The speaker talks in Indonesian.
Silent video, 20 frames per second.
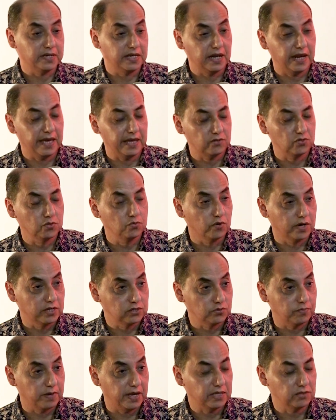menilai itu
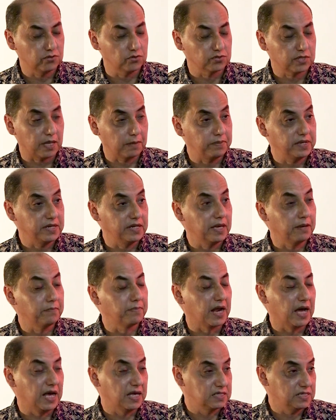bukan cuma itu, tapi dia
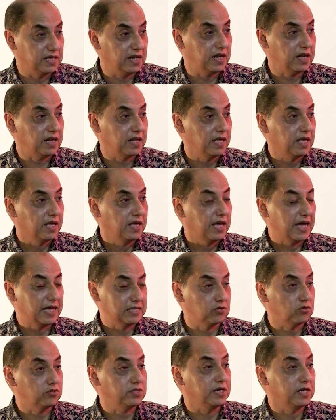berhasil
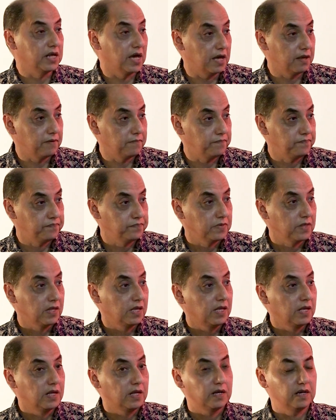atau tidak.
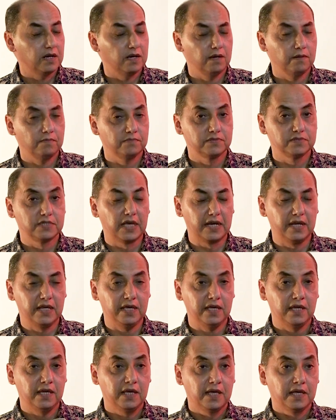Um,
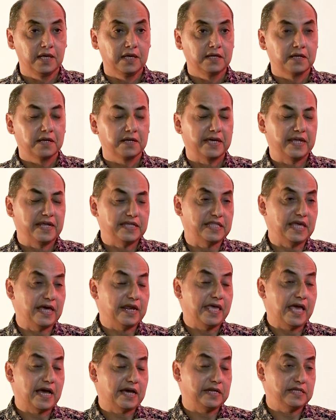jadi
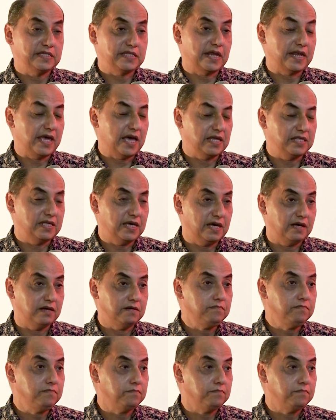kriteria-kriterianya